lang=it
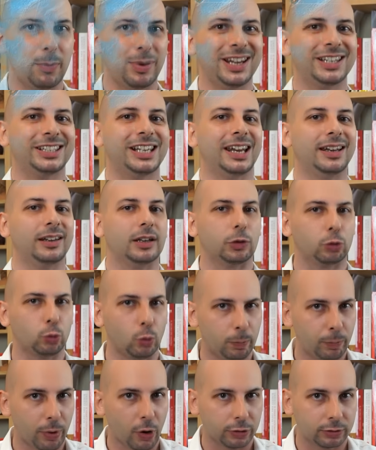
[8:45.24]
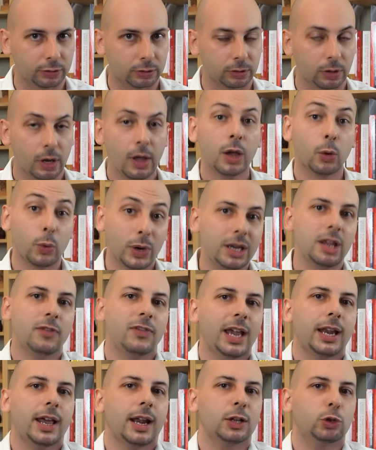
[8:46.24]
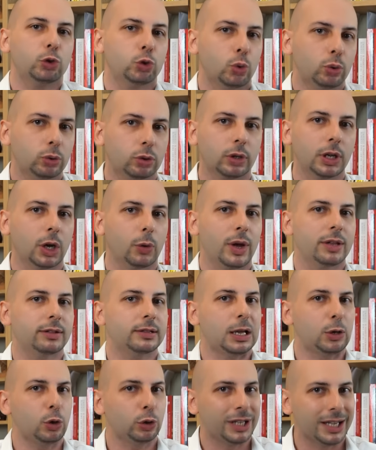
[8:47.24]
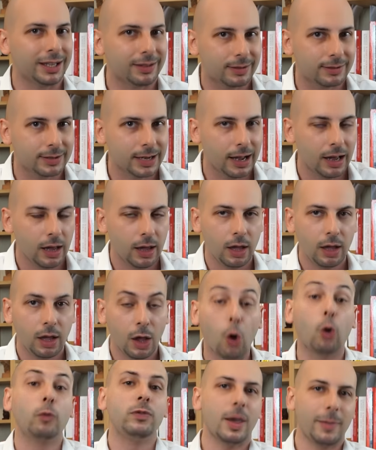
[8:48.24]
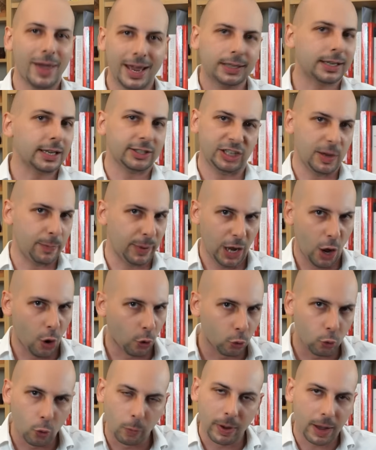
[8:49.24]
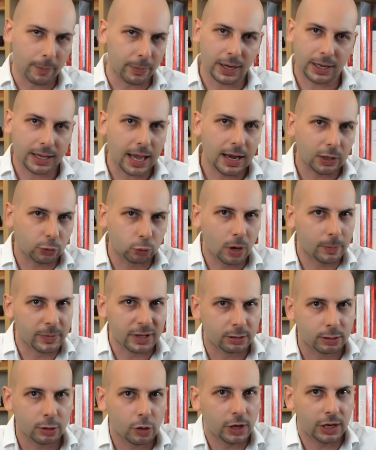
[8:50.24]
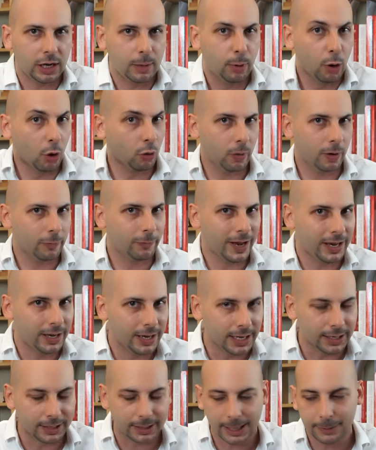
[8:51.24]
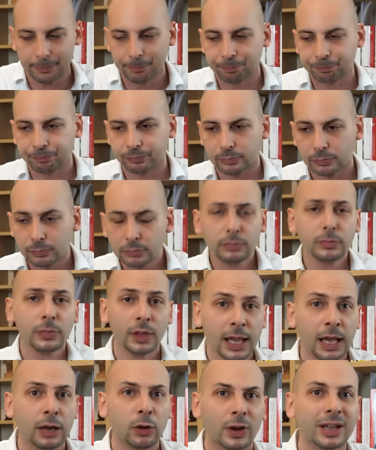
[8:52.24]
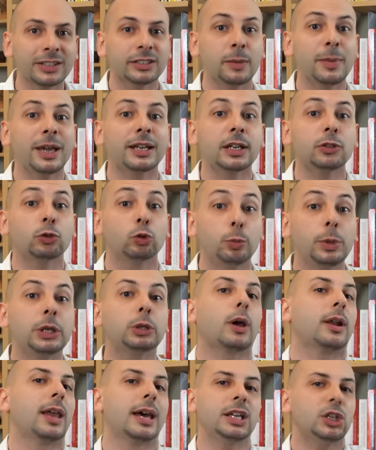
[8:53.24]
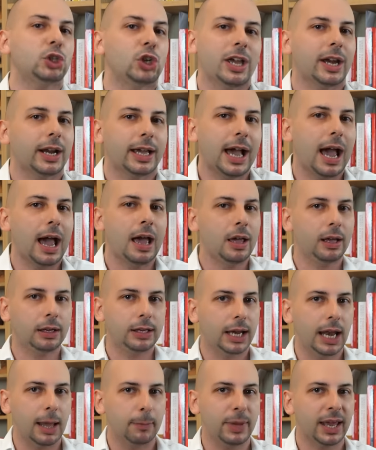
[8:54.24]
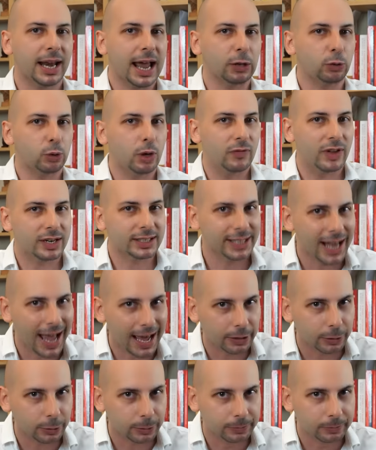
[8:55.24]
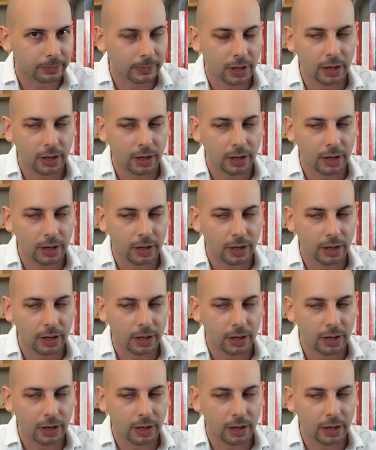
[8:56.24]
presente sul posto, quindi viene raggiunto da questa notizia ovviamente si preoccupa perché la sua missione di blocco è fallita, e allora si mette subito alla ricerca dell'ammiraglio avversario.